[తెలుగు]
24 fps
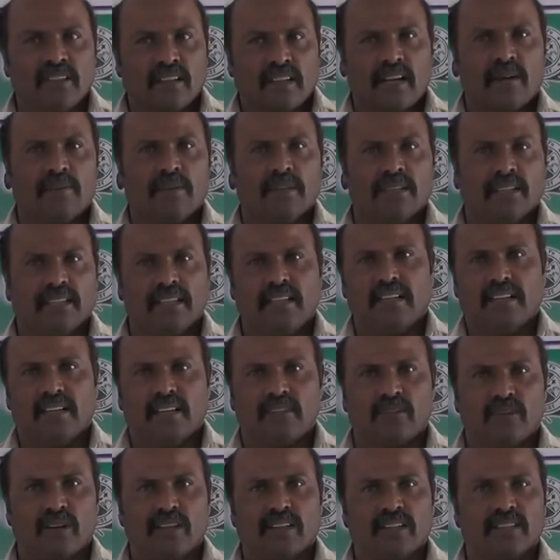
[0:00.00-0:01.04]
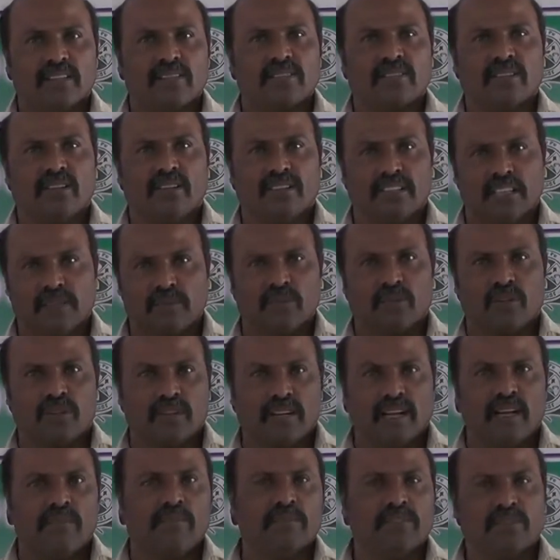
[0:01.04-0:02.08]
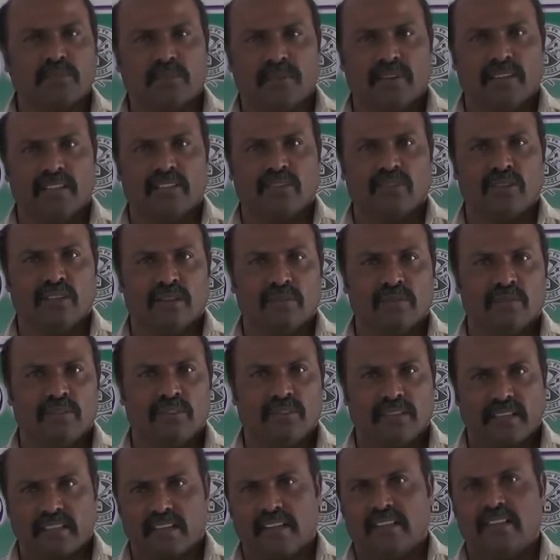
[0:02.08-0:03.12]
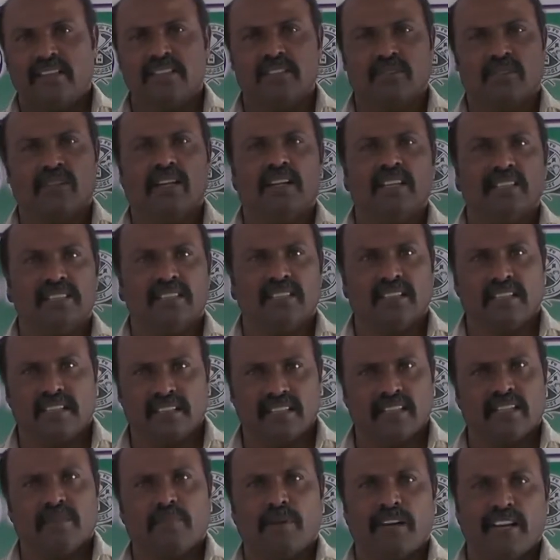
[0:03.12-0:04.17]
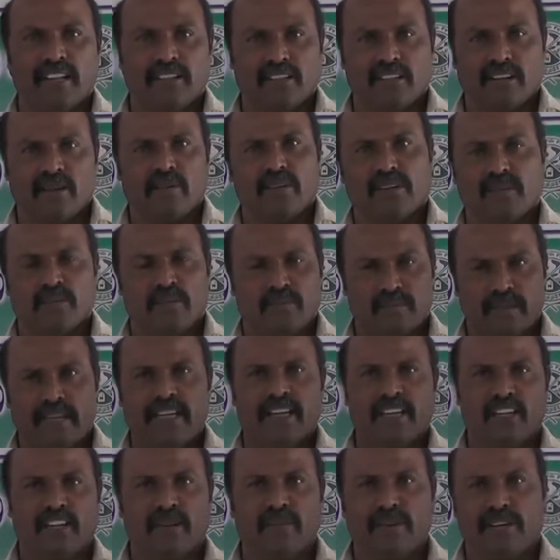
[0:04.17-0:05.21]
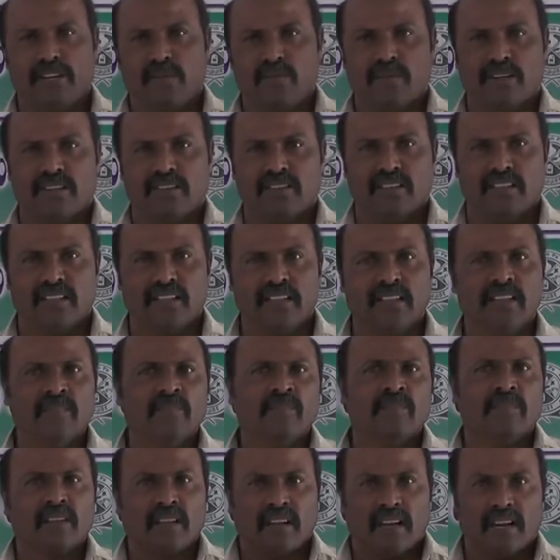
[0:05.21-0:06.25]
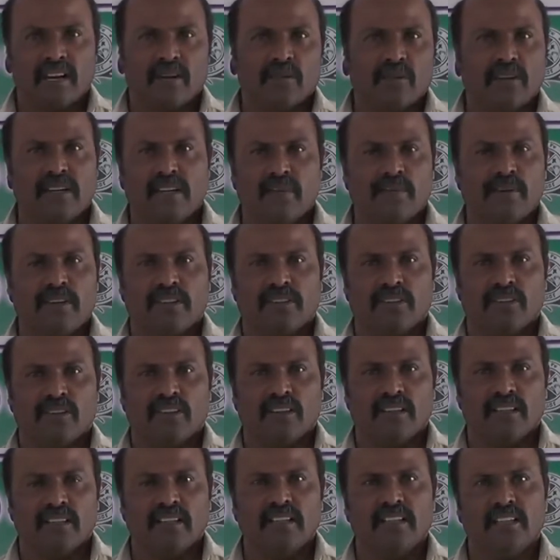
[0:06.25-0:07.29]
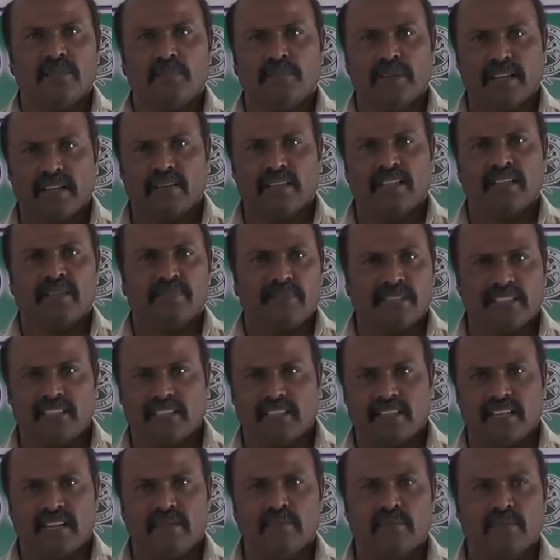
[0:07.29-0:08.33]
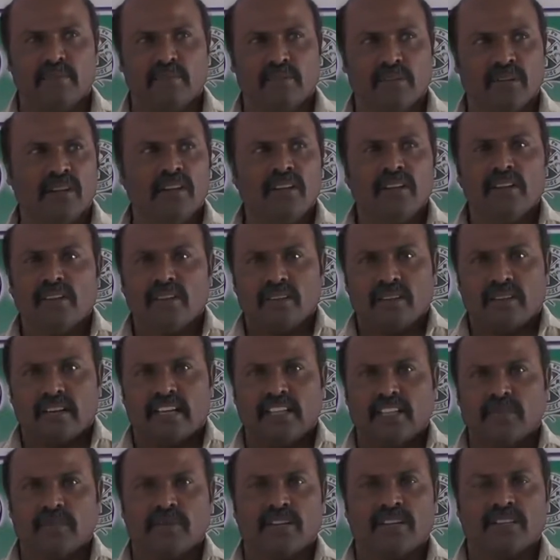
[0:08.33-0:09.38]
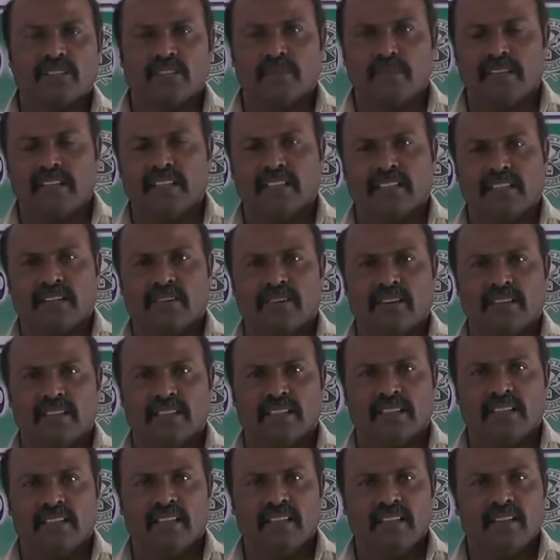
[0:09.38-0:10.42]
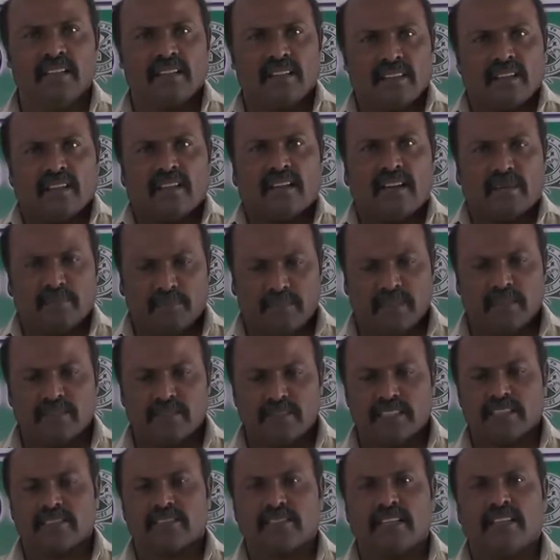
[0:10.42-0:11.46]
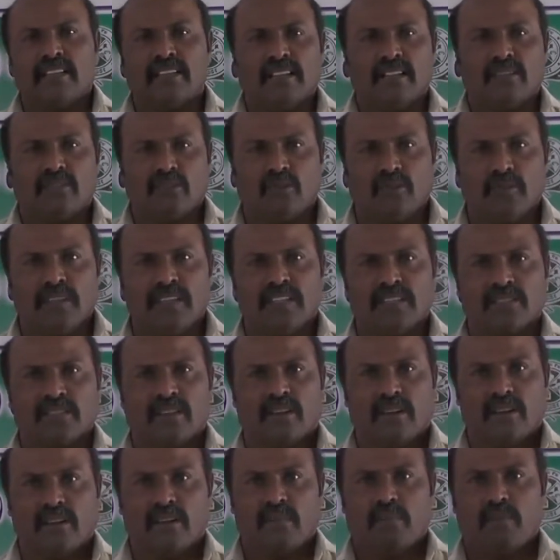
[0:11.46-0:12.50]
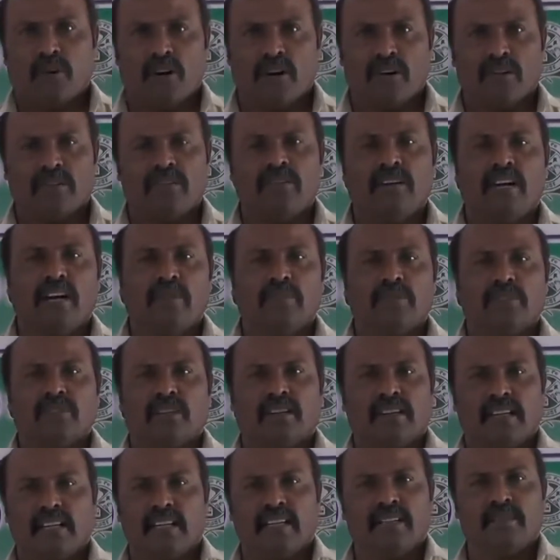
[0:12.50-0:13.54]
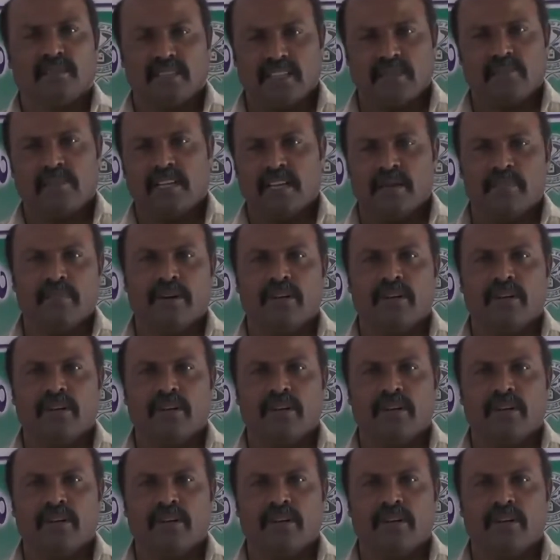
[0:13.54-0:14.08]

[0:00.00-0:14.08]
కాకపోతే హెడ్ క్వార్టర్స్లో తిరుపతి ఆఫీస్కి వెళ్తున్నాము ఇక్కడ నుంచి వదిలేసి దగ్గర పది కిలోమీటర్ పన్నెండు కిలోమీటర్లు పడుతుంది ఆడ వన్ డే పడుతూ ఉన్నది ఇప్పుడేమంటే ప్రతి గ్రామంలో రైతు భరోసా పెట్టిన తర్వాత మేము జస్ట్ ఎంత టూ మినిట్స్లో పోవడం ఆఫీస్లో ఏమి ఏం